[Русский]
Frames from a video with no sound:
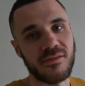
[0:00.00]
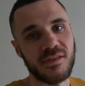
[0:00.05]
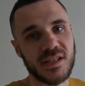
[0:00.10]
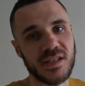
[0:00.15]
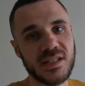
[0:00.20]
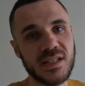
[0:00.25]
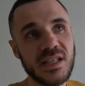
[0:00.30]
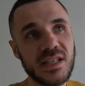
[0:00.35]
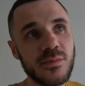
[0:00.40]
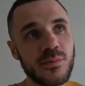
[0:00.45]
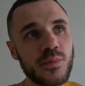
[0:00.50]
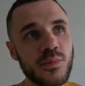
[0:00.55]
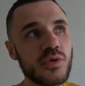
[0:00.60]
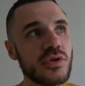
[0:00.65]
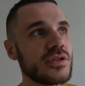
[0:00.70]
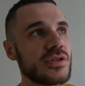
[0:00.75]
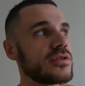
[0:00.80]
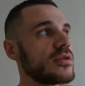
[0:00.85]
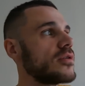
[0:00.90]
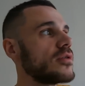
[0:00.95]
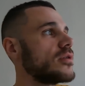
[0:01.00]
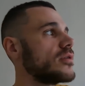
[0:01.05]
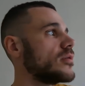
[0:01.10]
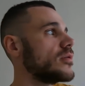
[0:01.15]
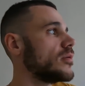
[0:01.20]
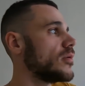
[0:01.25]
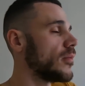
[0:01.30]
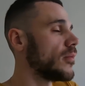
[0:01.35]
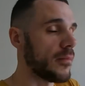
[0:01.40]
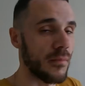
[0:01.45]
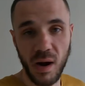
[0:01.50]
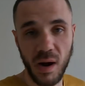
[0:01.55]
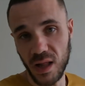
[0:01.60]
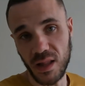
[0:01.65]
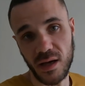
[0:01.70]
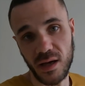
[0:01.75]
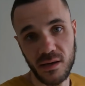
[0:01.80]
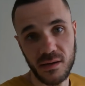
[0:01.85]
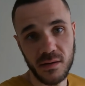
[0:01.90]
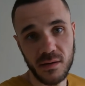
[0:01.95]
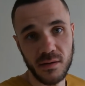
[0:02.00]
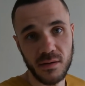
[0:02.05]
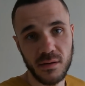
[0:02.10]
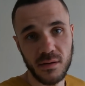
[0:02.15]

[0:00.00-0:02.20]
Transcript: квартире будет мало,